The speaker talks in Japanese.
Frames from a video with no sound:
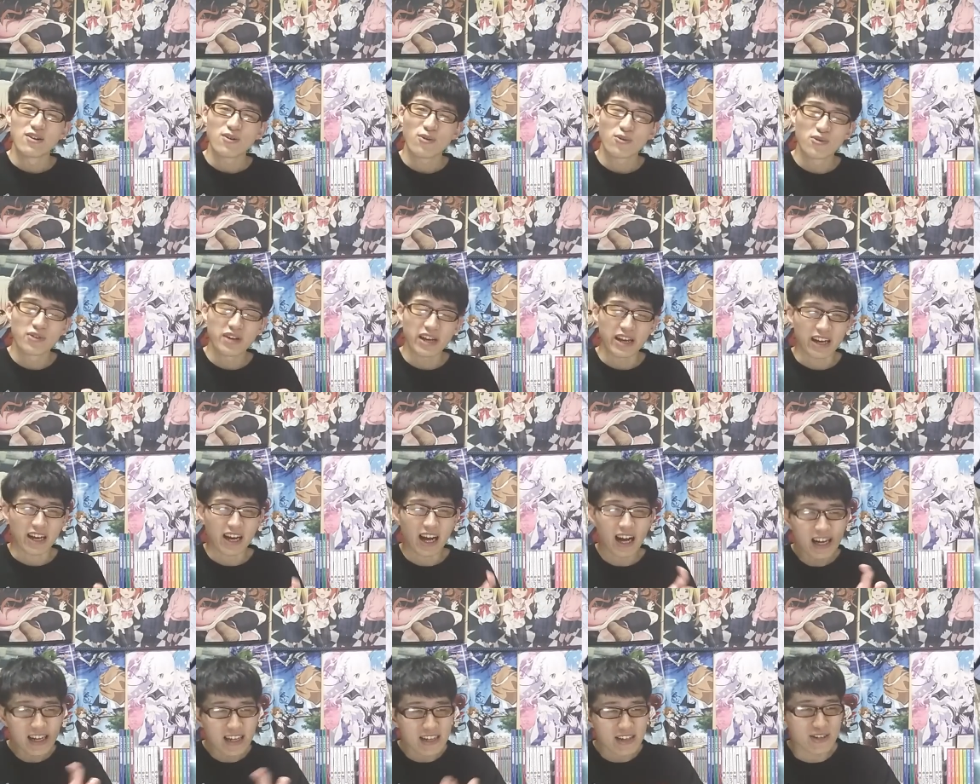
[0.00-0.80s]
このね、
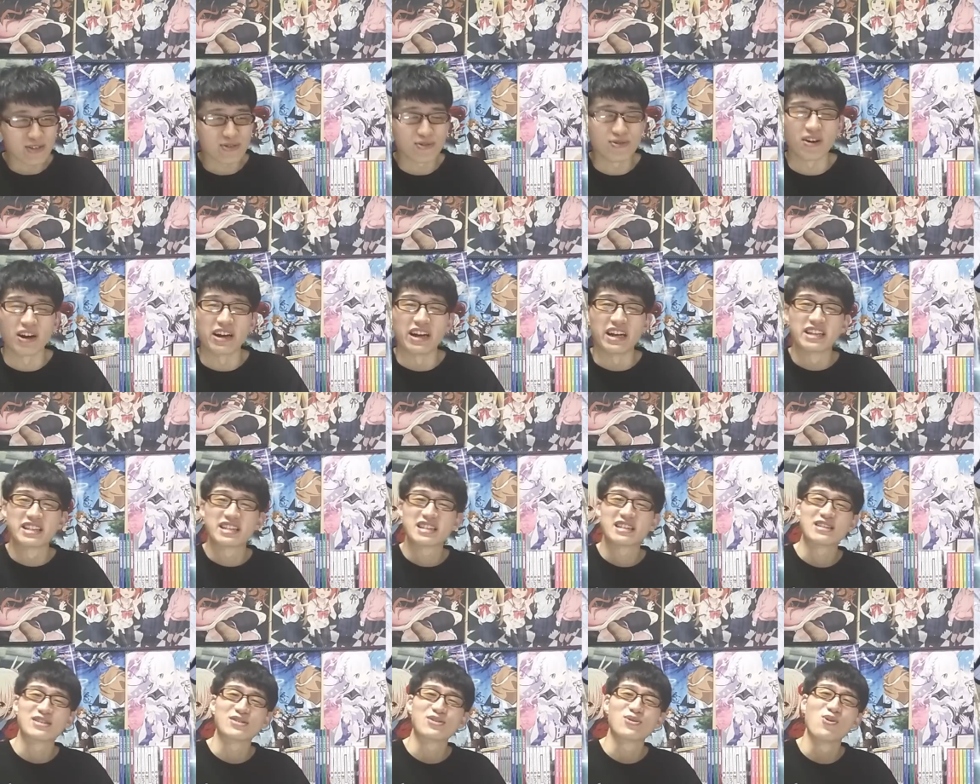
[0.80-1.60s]
緩急がね、
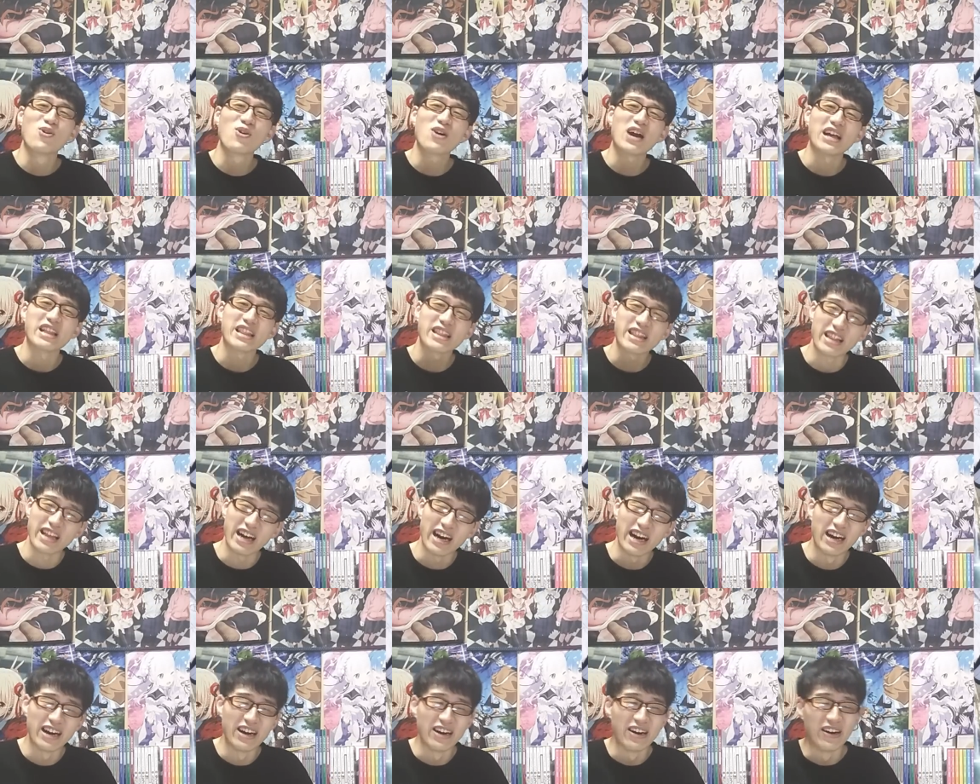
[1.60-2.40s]
すごかっ
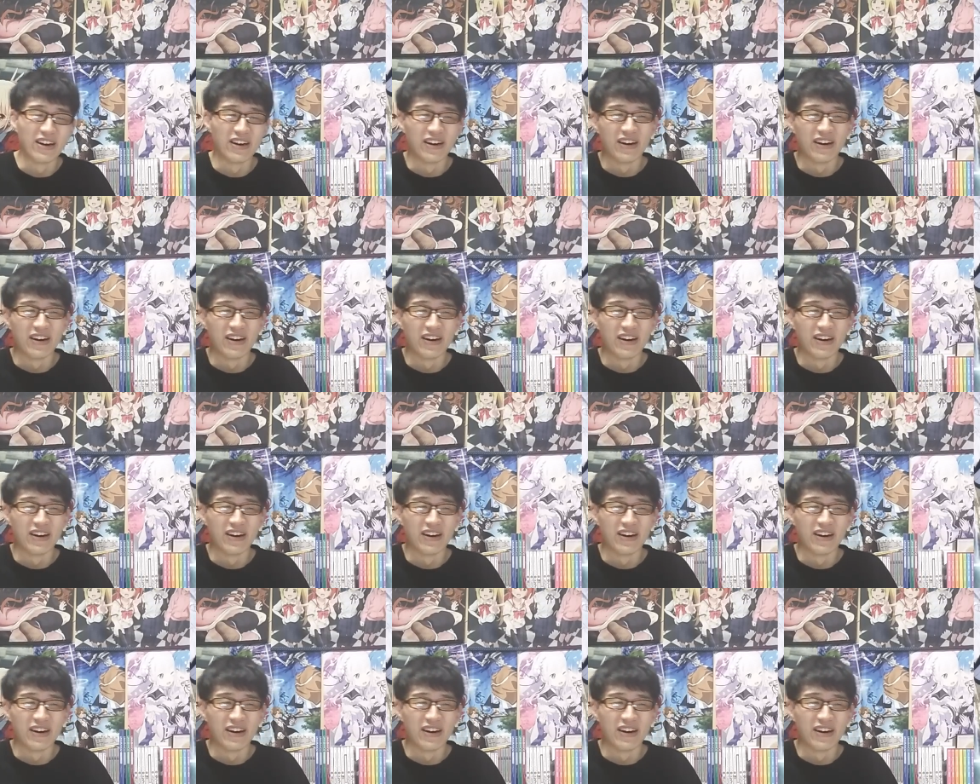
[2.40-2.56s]
た。うん。